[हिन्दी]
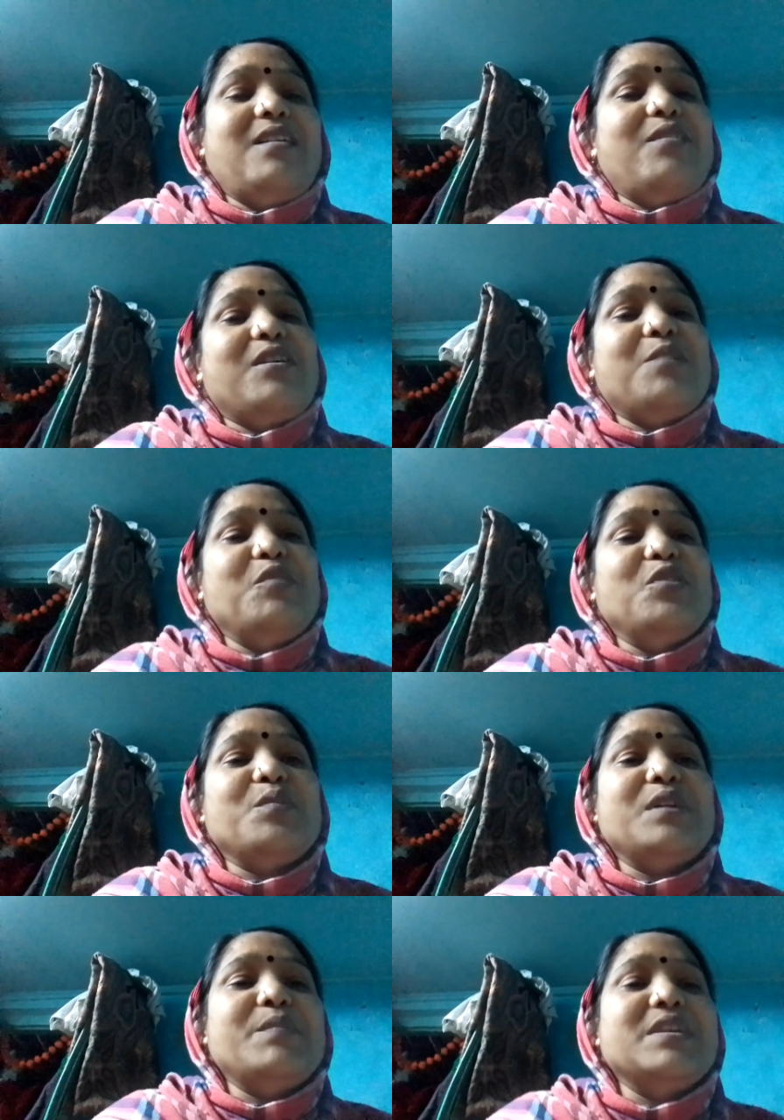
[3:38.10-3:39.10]
और हम लोग
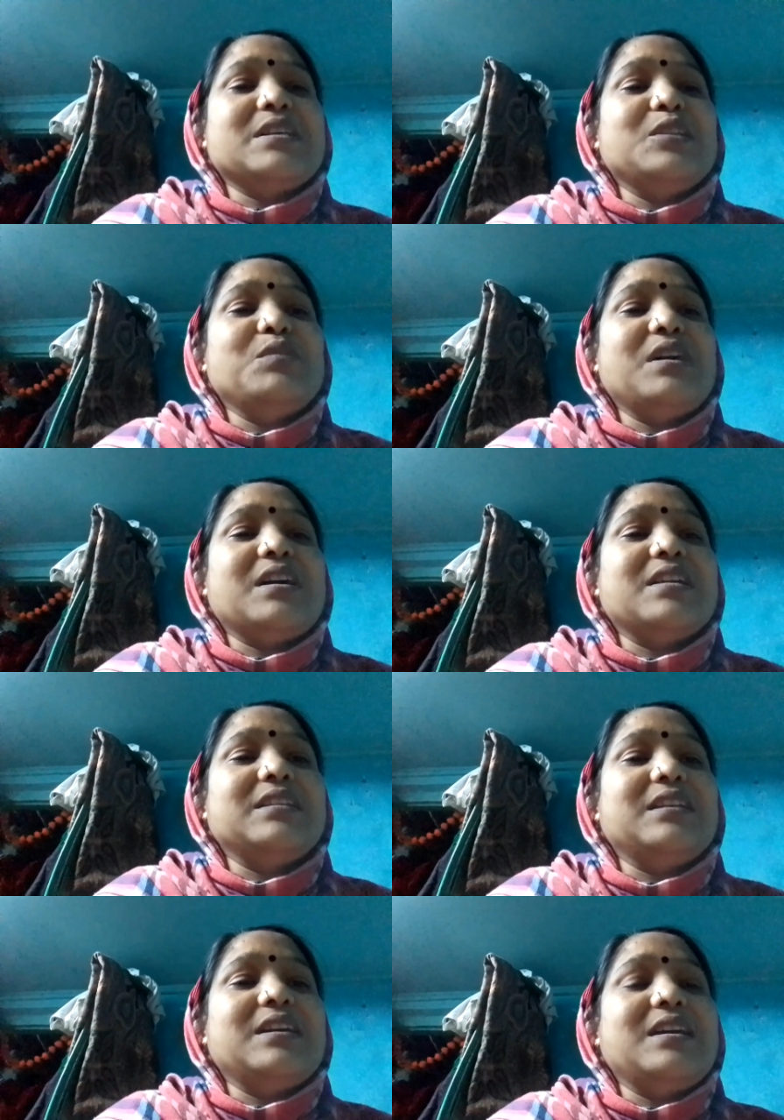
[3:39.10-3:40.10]
भी हमेशा दुआ
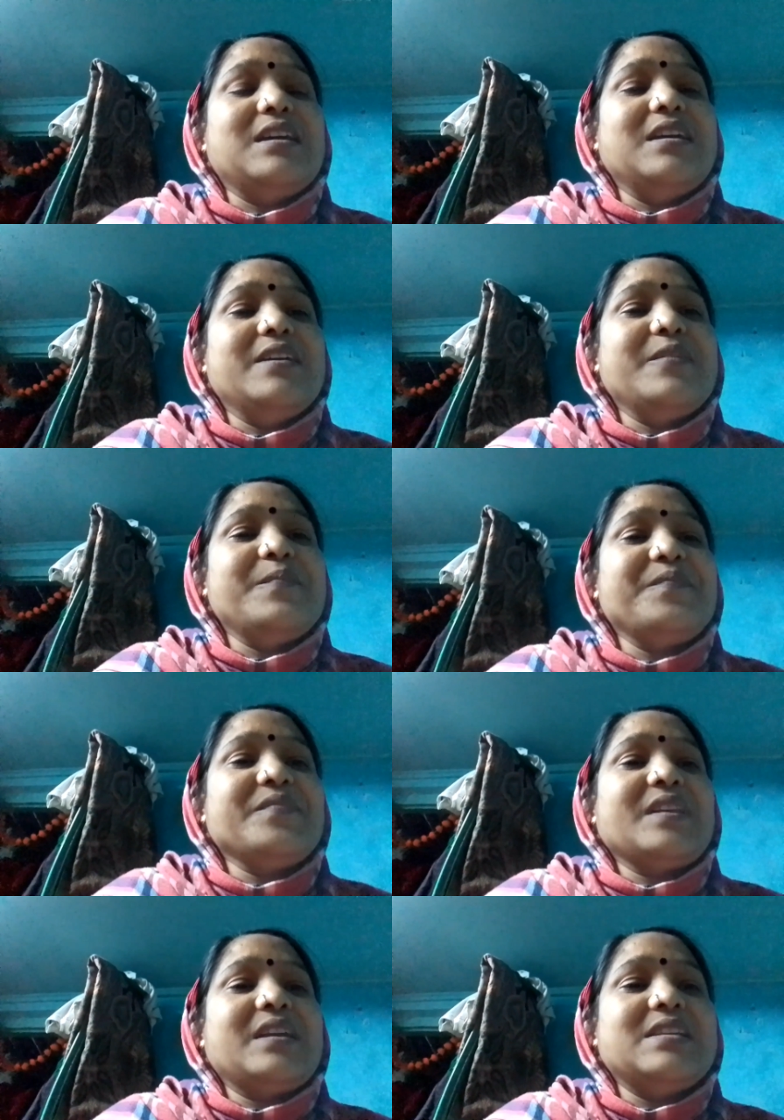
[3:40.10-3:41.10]
करते रहे
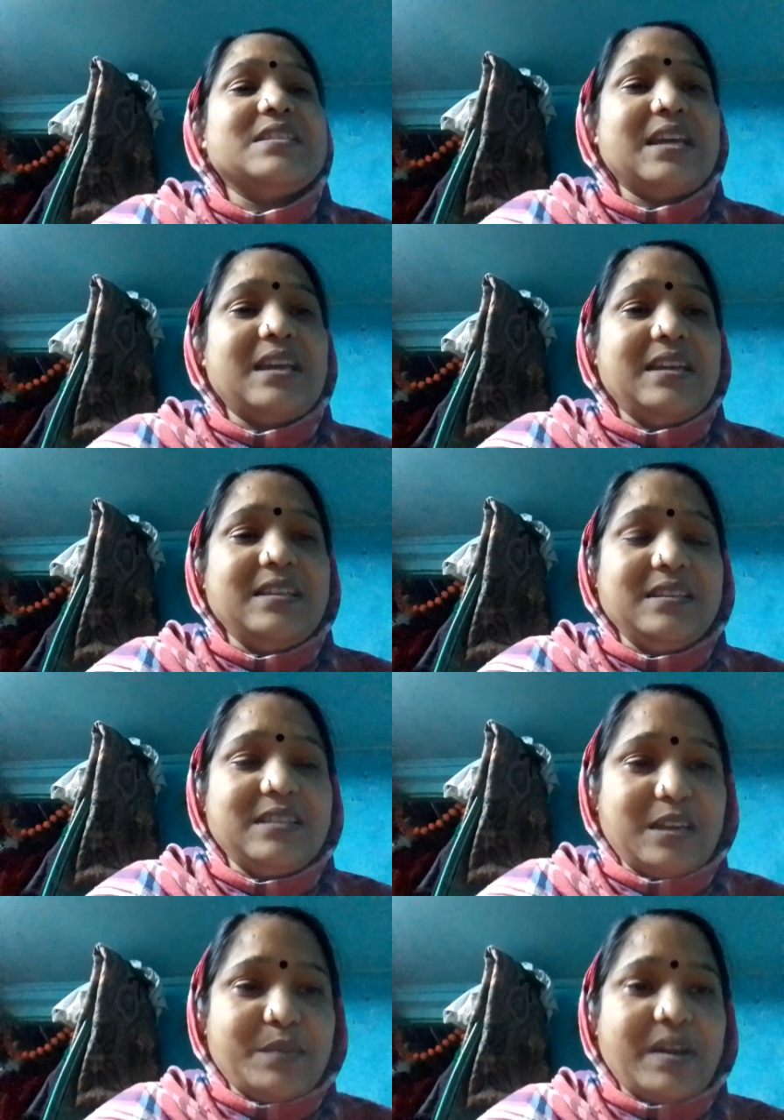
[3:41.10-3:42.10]
हैं जय हिंद
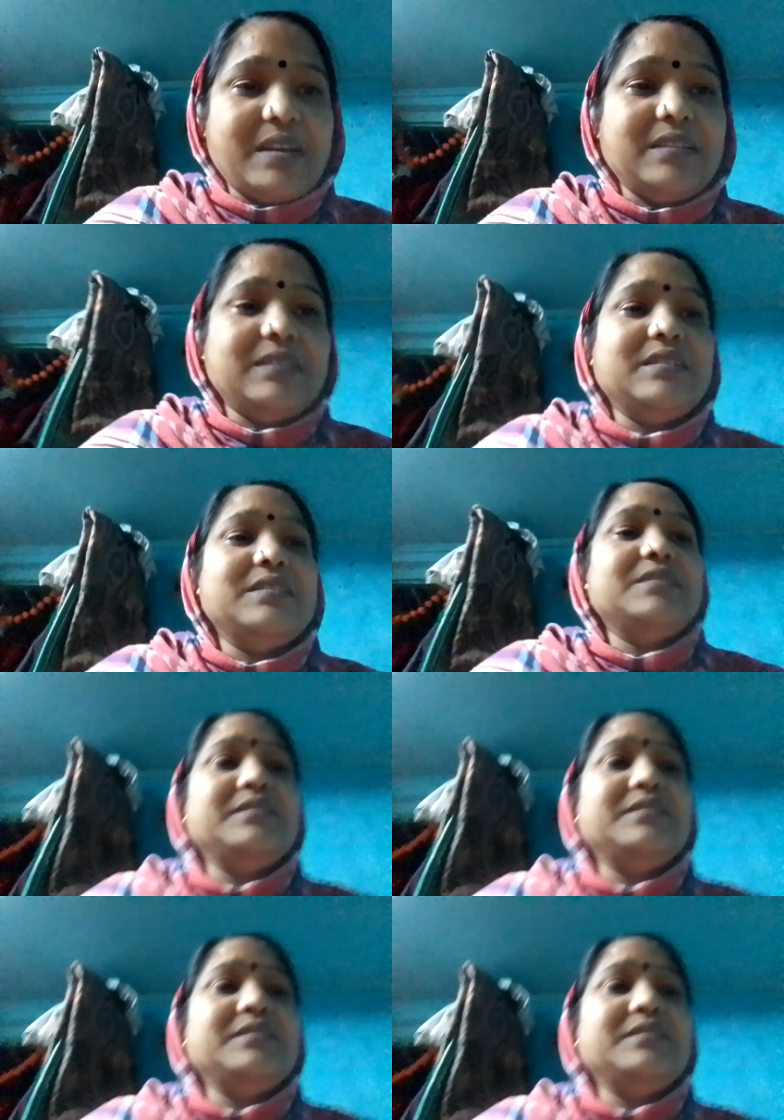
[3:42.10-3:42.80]
जय भारत